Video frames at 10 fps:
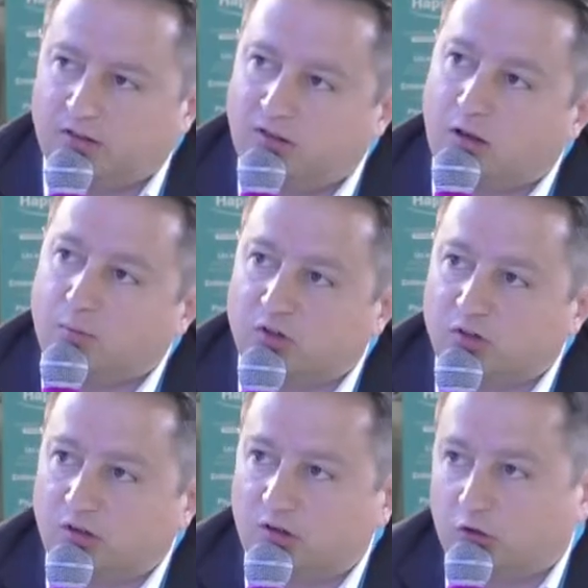
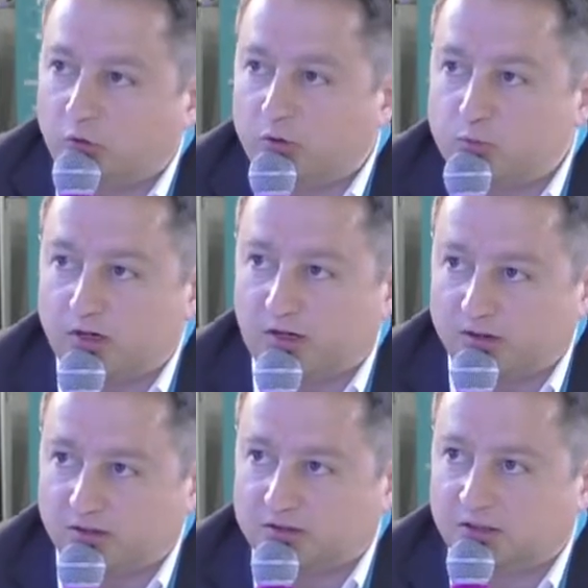dynamiser l'économie numérique
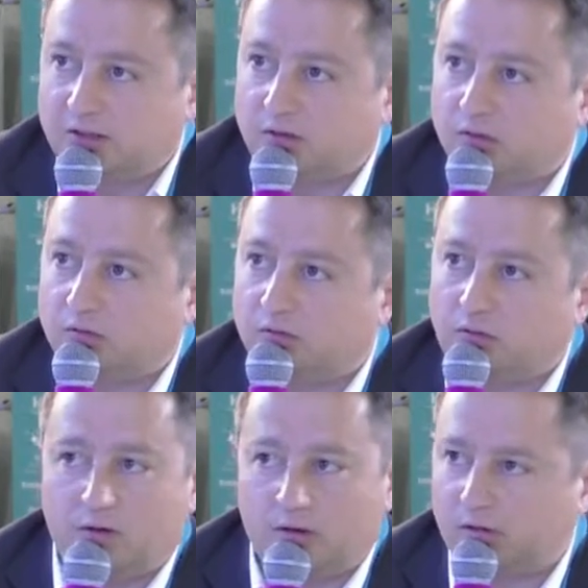alsacienne,
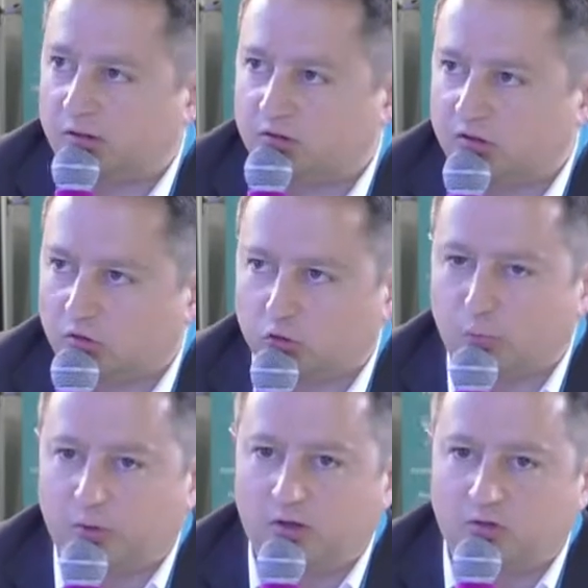laisser les
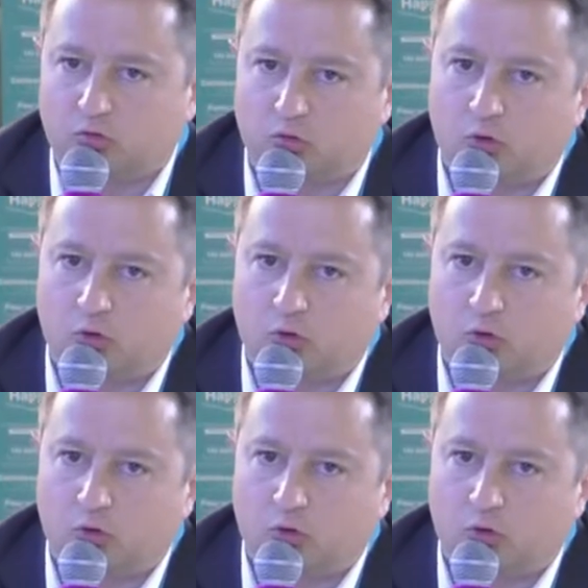entreprises